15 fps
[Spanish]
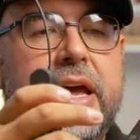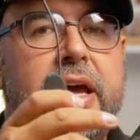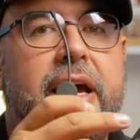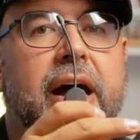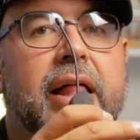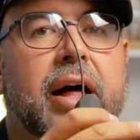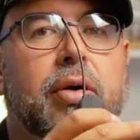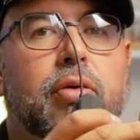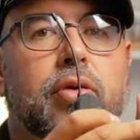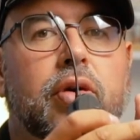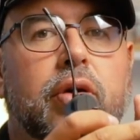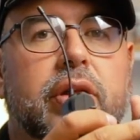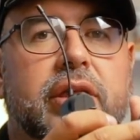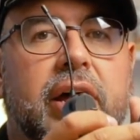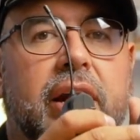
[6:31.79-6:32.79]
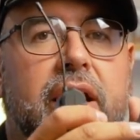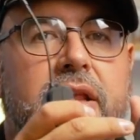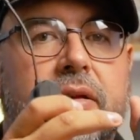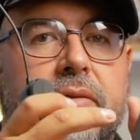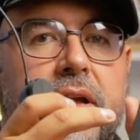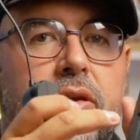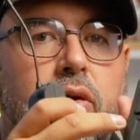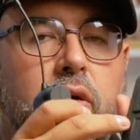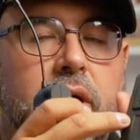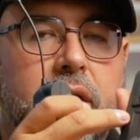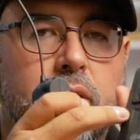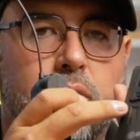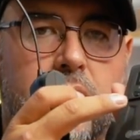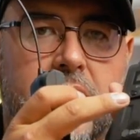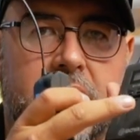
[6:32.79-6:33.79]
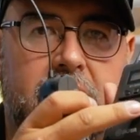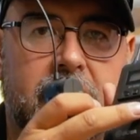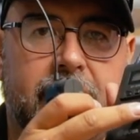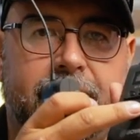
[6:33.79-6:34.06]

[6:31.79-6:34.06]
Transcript: y cada uno lo está recibiendo en un canal